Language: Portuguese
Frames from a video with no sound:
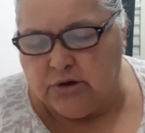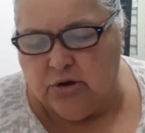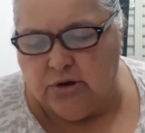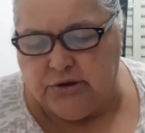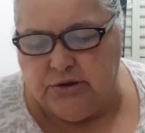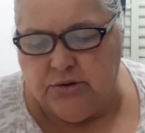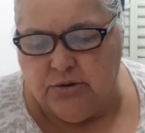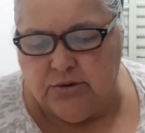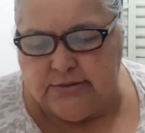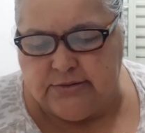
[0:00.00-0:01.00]

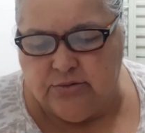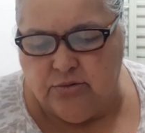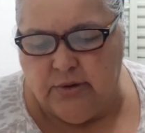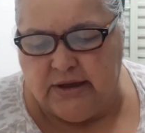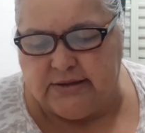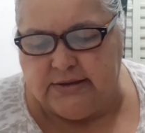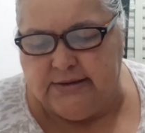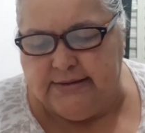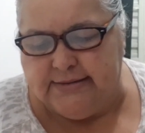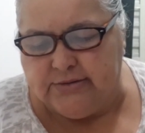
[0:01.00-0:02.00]
glorioso é
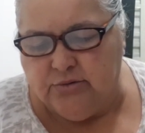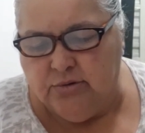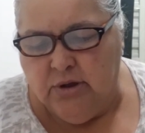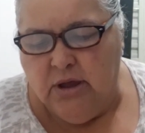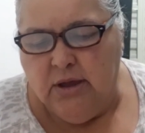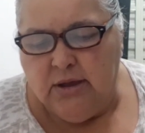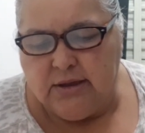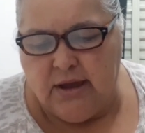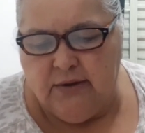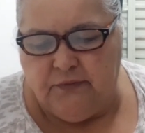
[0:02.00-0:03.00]
Cristo
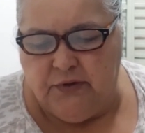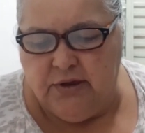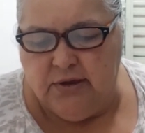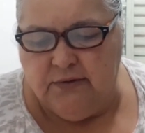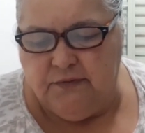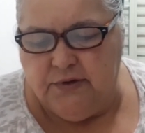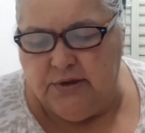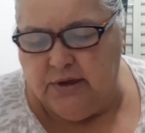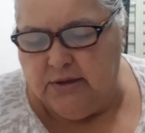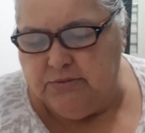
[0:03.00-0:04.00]
que vive
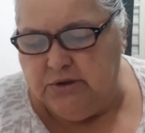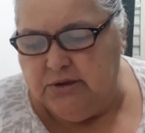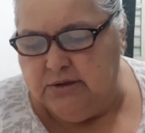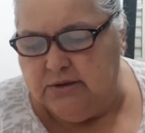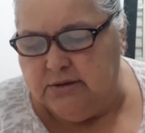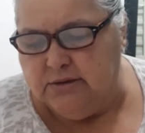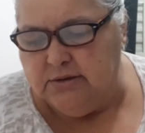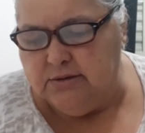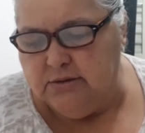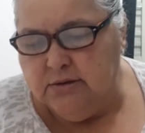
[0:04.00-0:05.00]
em
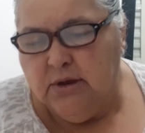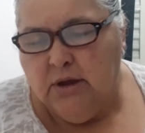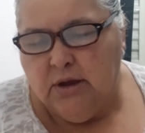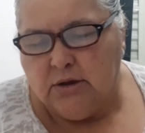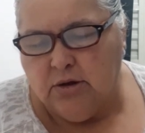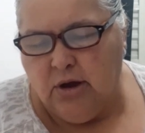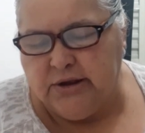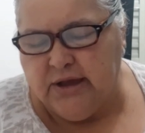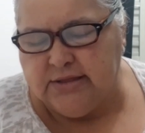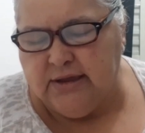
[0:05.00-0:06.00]
mim.
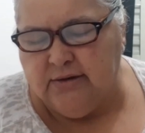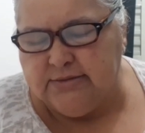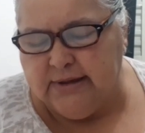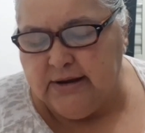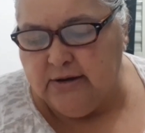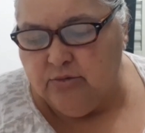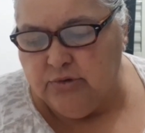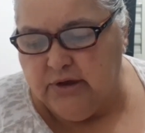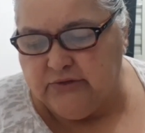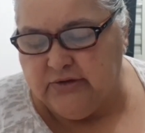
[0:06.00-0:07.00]
Glória a Deus,
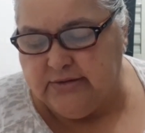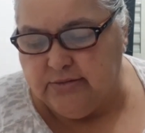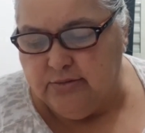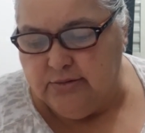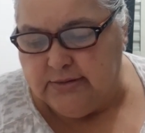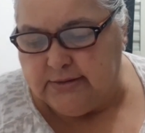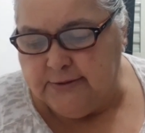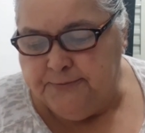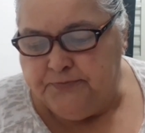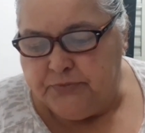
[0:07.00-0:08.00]
aleluia, Jesus.
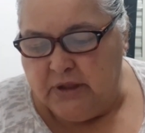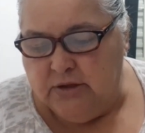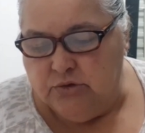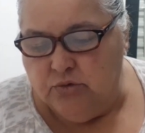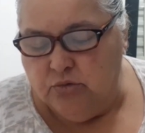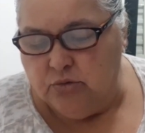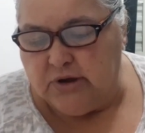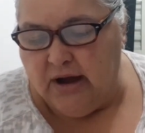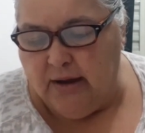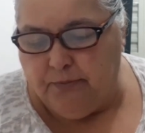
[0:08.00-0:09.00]

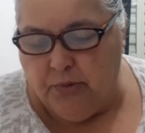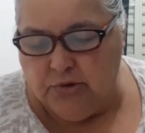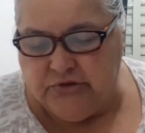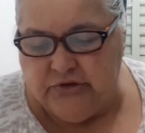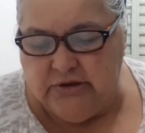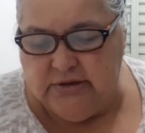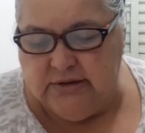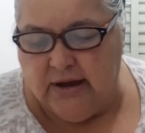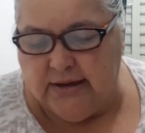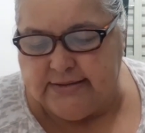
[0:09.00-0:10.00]
Nunca
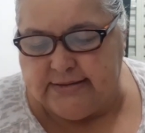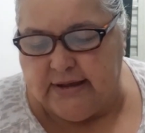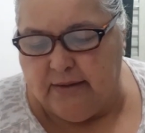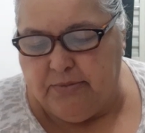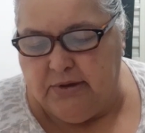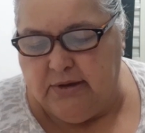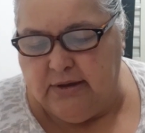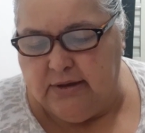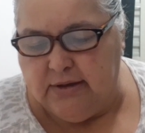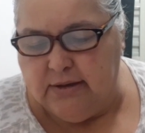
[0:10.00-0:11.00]
podia
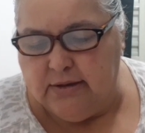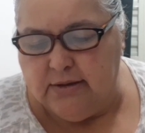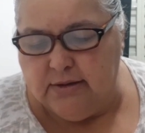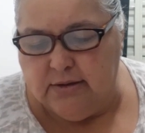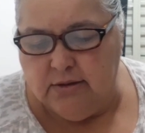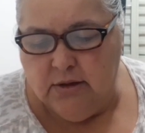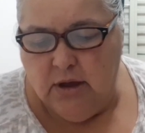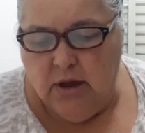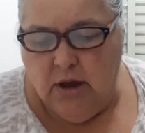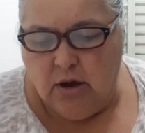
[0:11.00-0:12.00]
saber
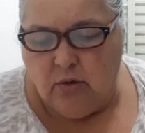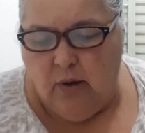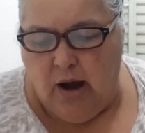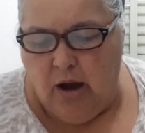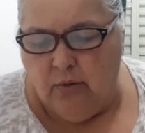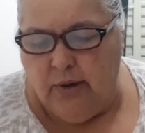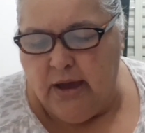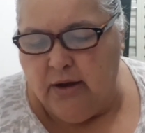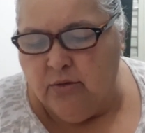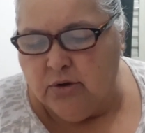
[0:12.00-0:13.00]
qual
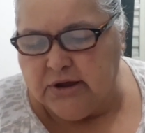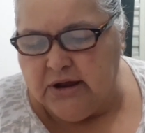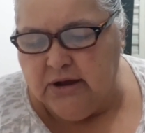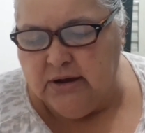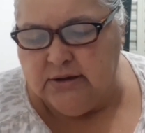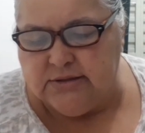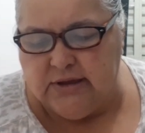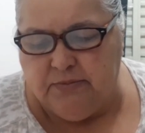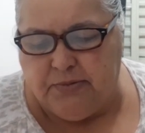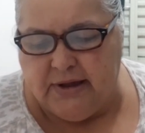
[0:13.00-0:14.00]
é o
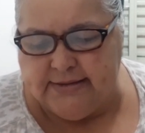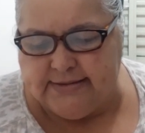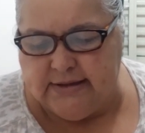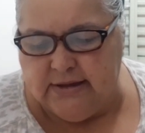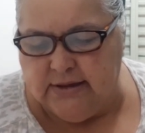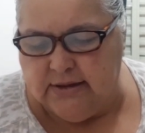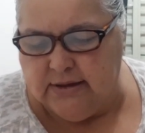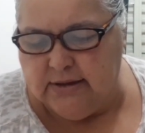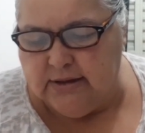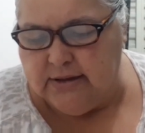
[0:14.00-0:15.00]
grande
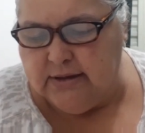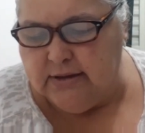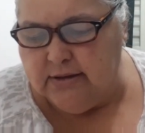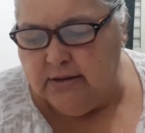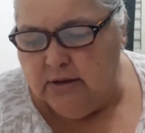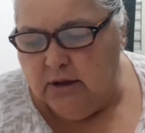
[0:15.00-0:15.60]
prazer